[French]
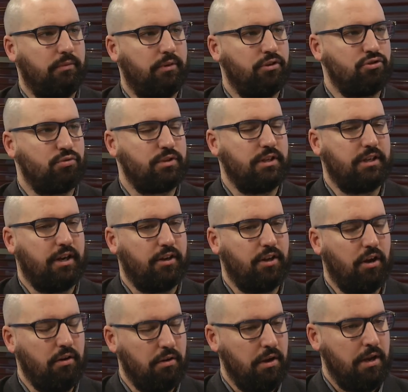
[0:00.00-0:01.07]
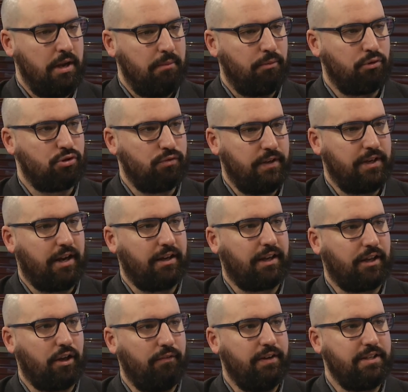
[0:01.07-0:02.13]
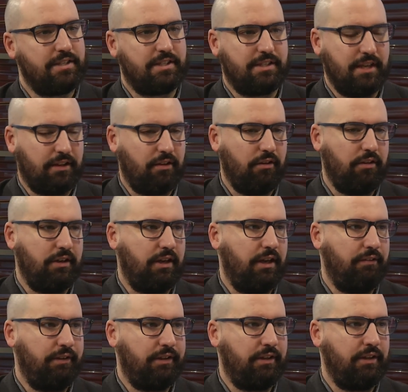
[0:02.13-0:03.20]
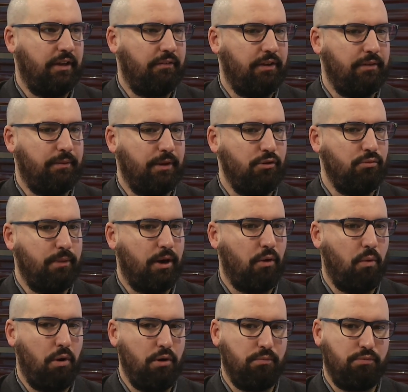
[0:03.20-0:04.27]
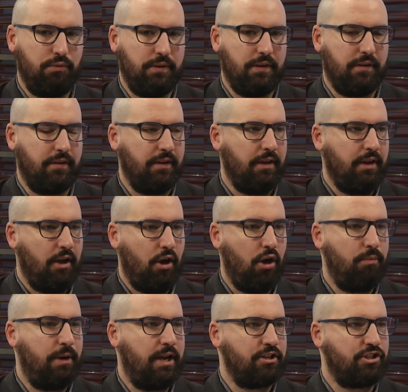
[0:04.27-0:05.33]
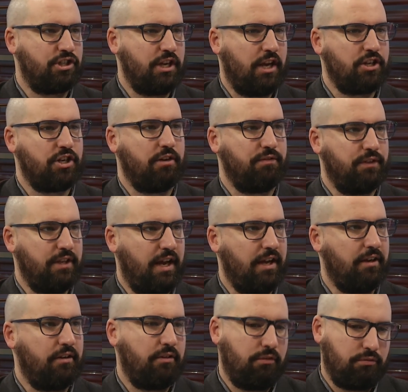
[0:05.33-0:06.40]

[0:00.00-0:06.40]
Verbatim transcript: José Théodore. Mm-hmm. On se souviendra, en 97, là, avait, été, avait été numéro un. Puis un blanchissage en finale. Donc,